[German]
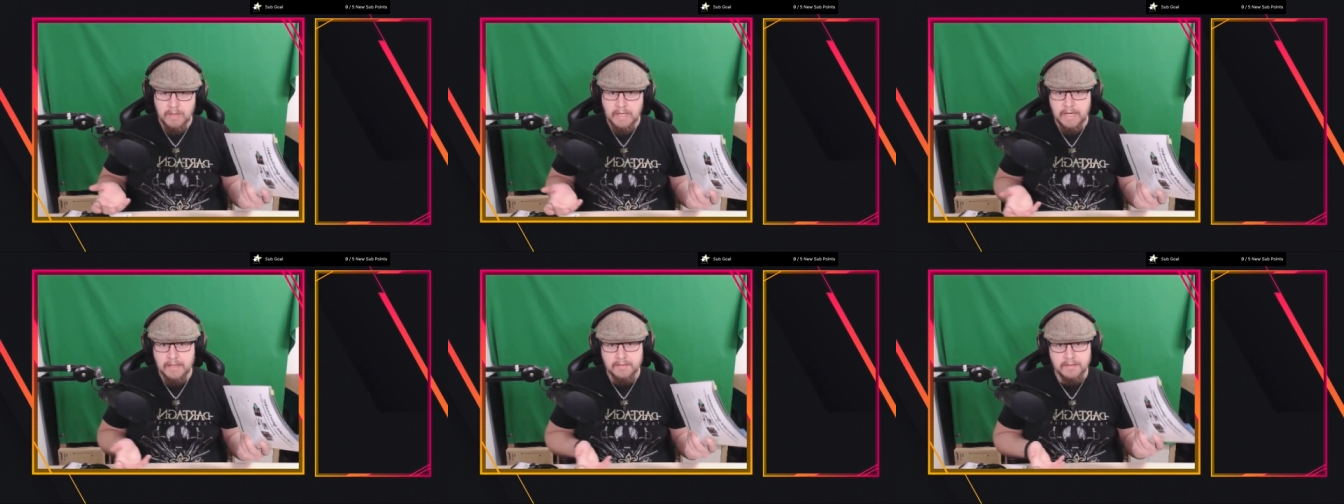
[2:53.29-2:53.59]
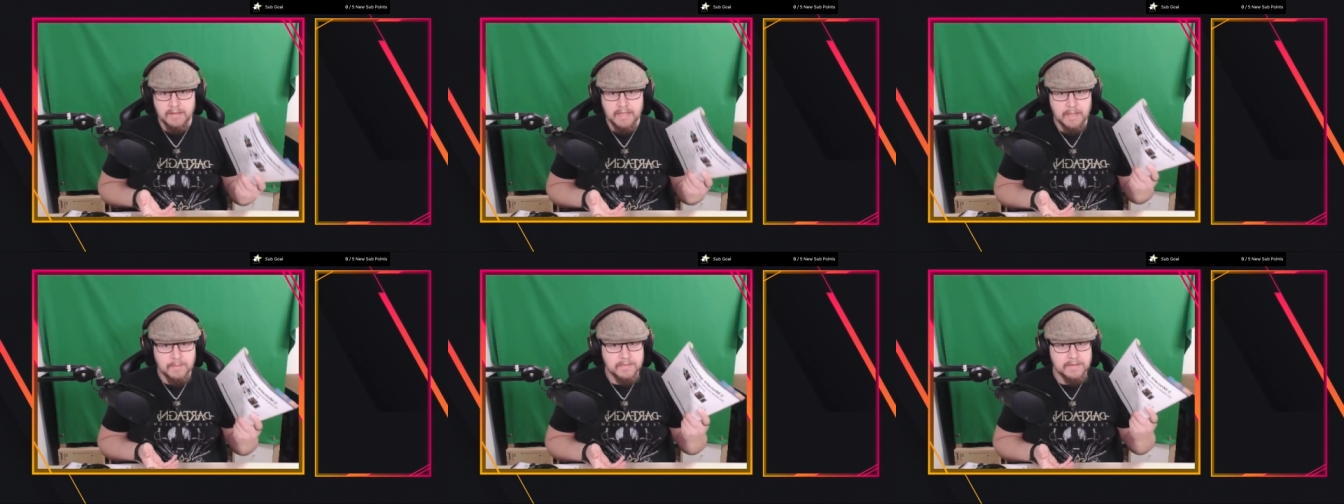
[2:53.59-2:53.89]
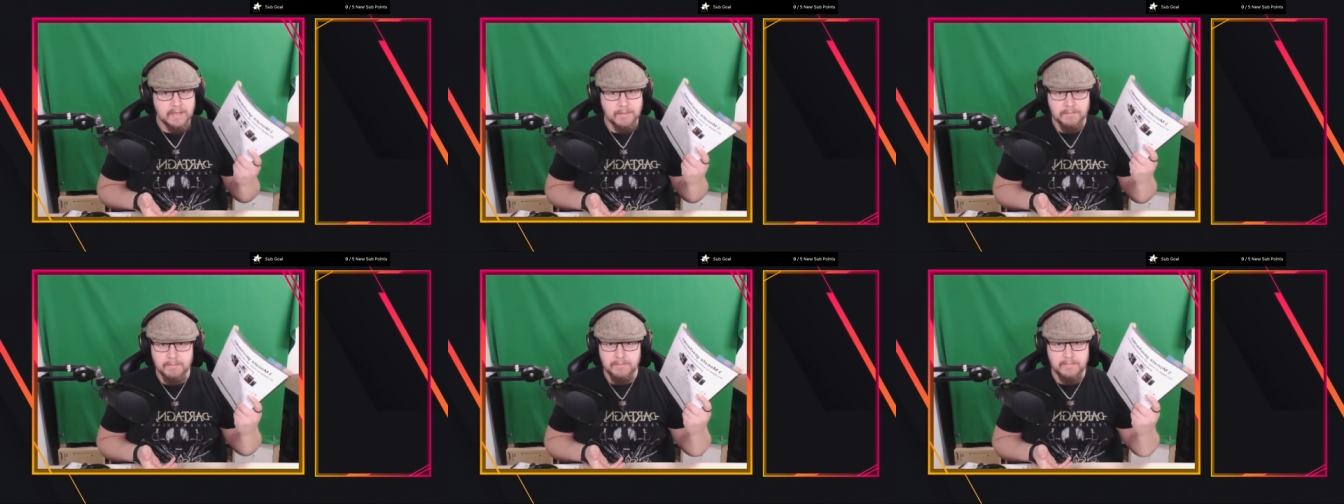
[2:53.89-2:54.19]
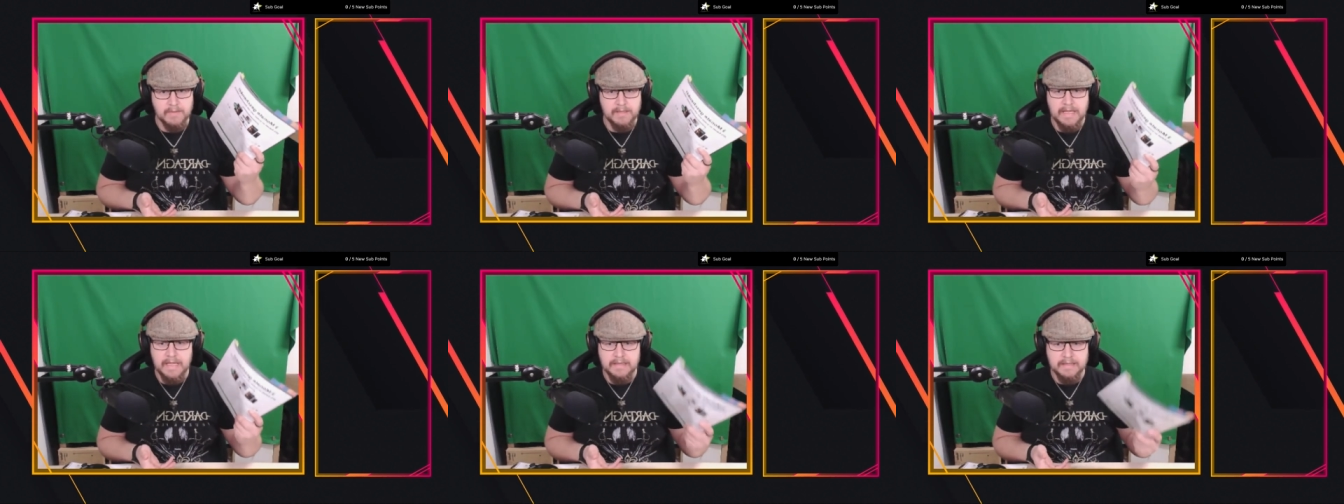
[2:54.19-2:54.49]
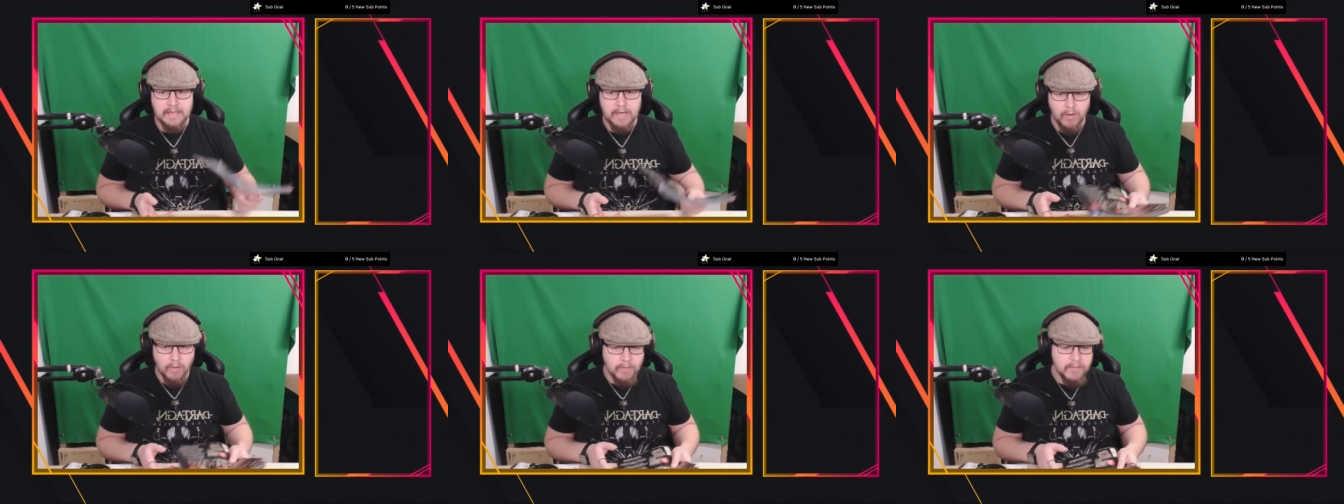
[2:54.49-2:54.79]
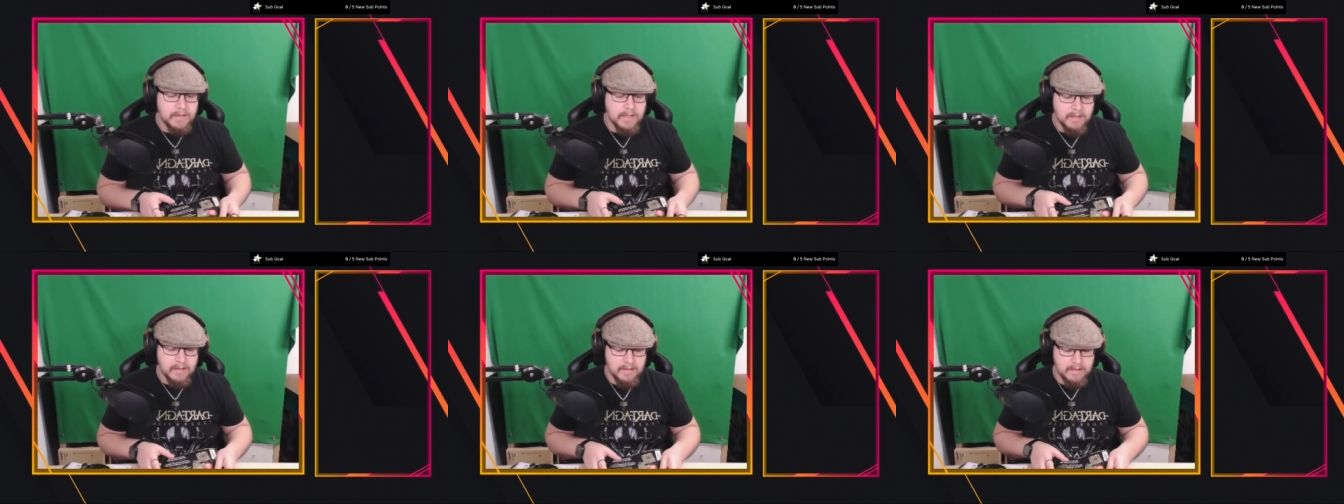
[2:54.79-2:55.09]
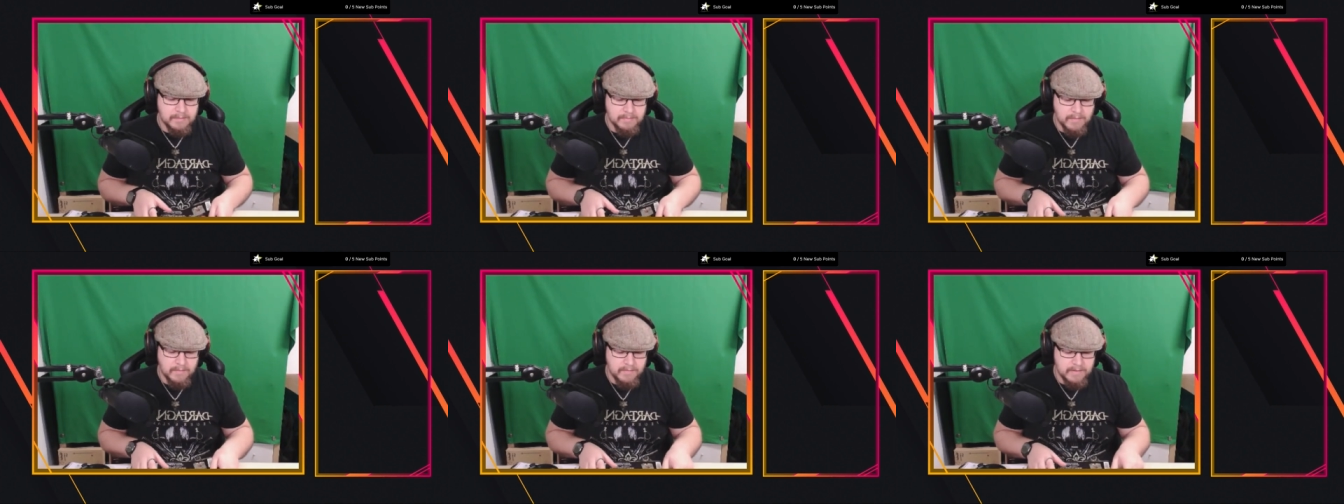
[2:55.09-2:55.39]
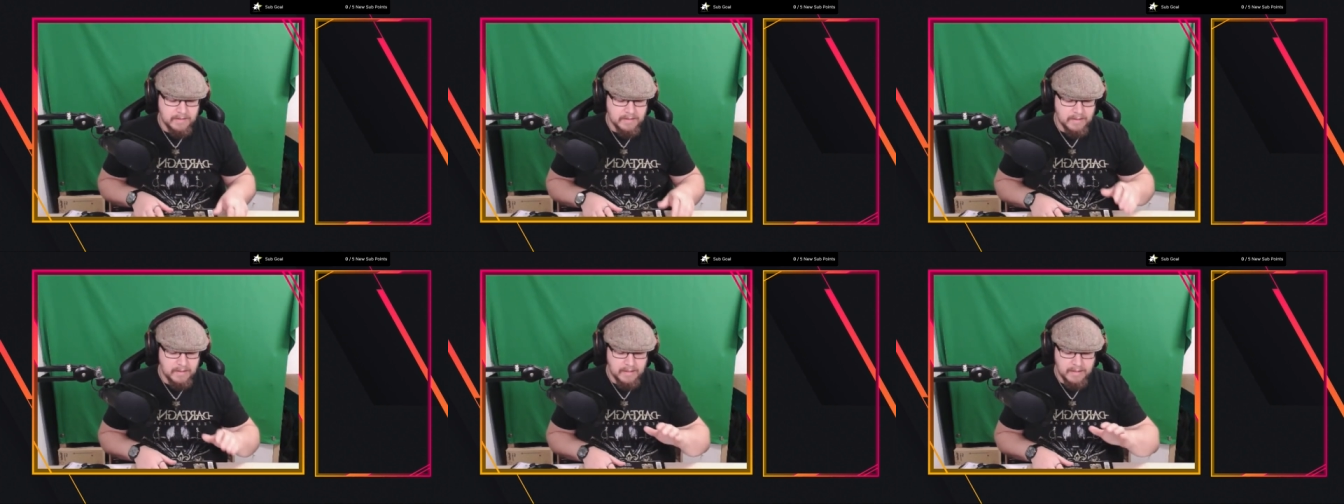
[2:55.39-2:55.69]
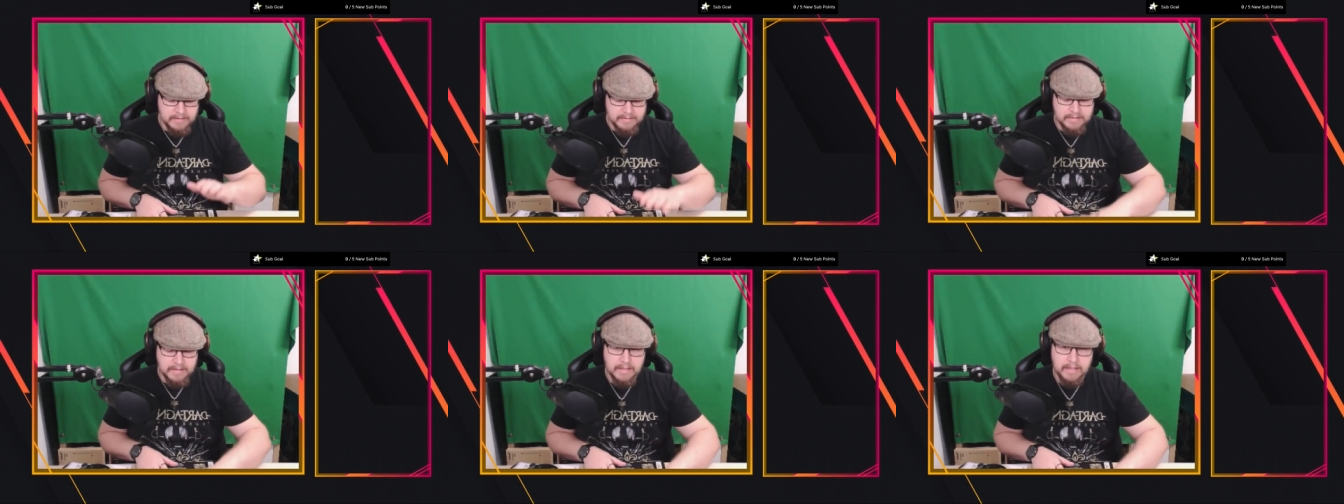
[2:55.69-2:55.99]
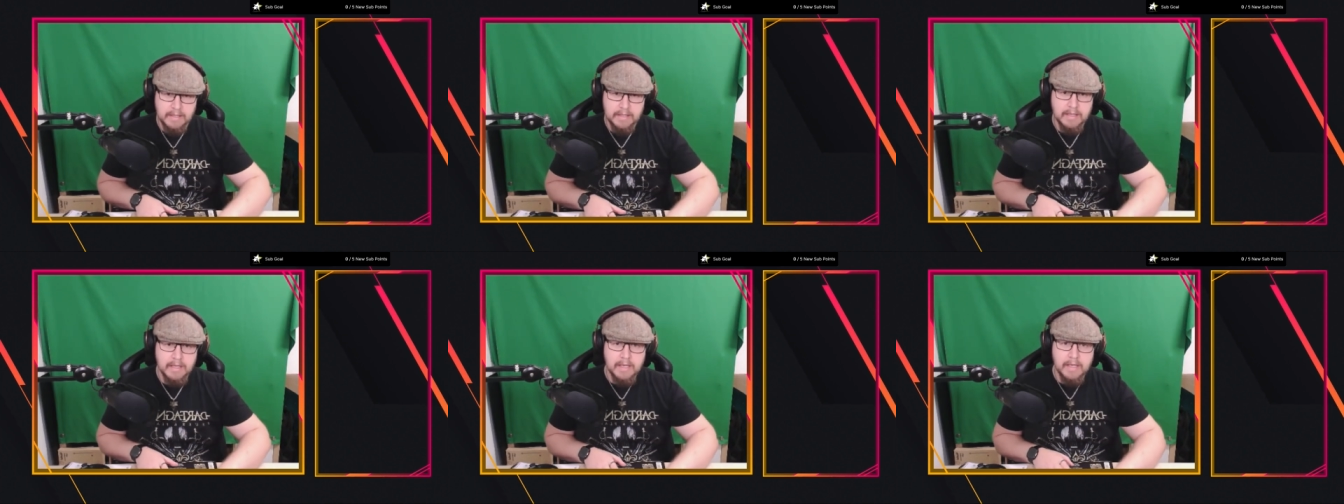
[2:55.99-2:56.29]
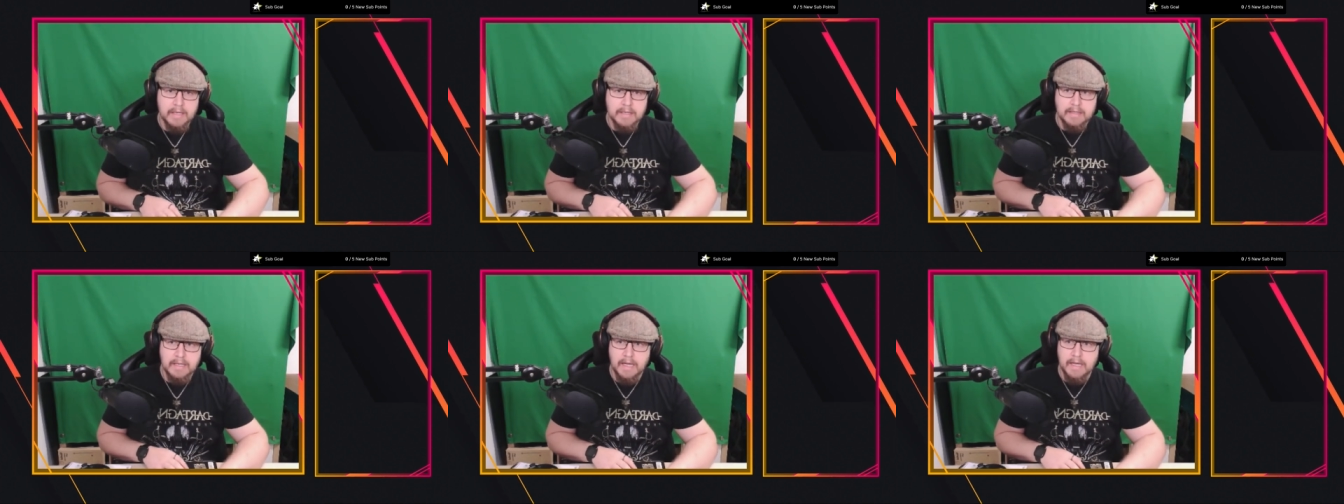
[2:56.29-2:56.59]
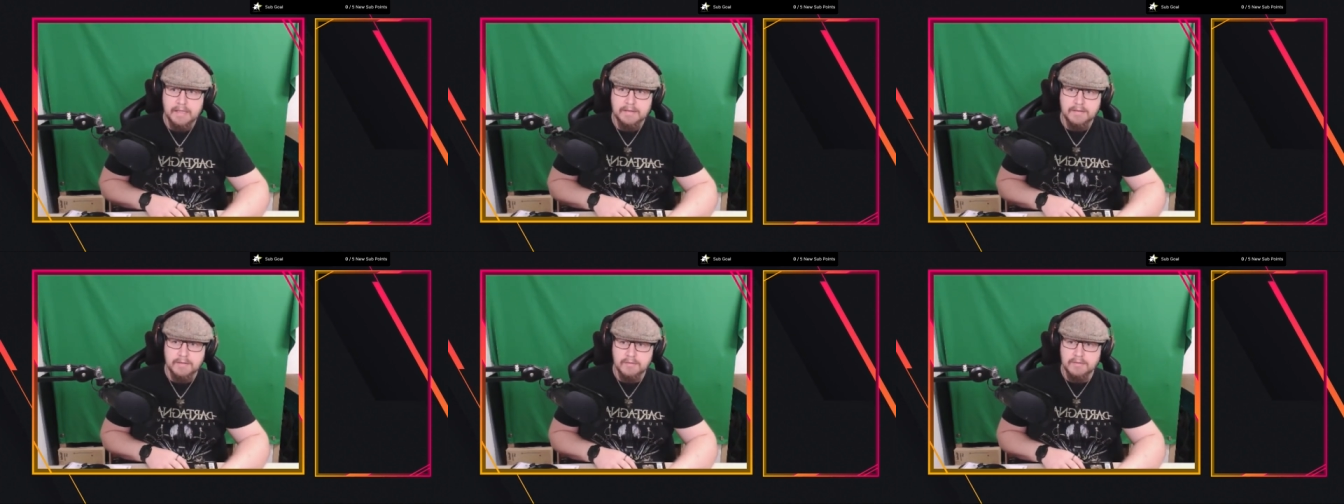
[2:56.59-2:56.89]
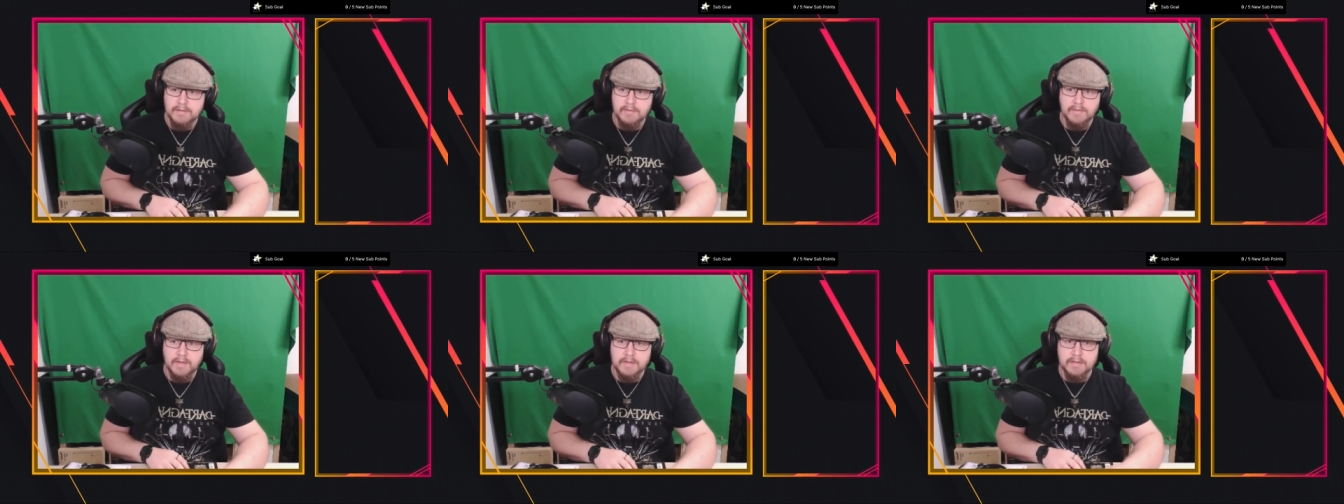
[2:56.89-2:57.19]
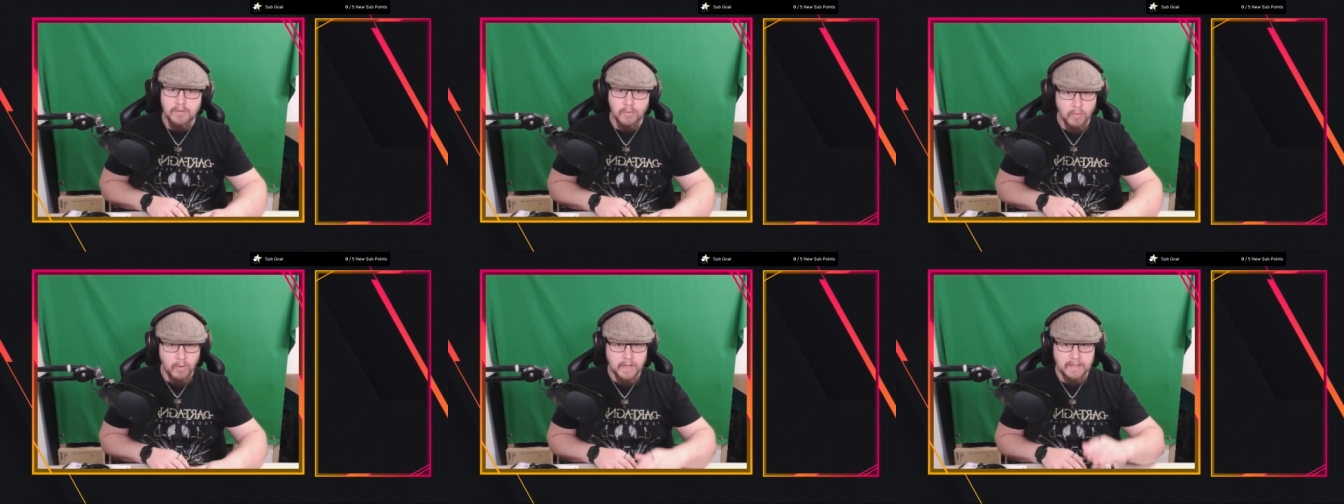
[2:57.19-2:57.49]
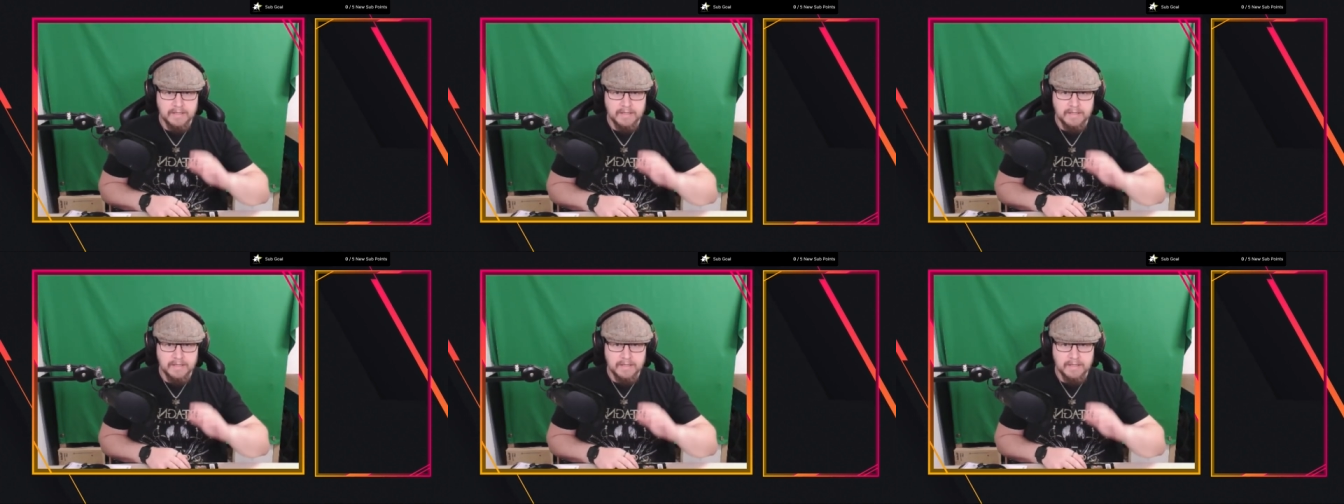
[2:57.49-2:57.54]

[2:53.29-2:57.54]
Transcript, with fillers: Guides und GameStop lädt ja auch wieder immer wieder Artikel-Guides und sowas hoch,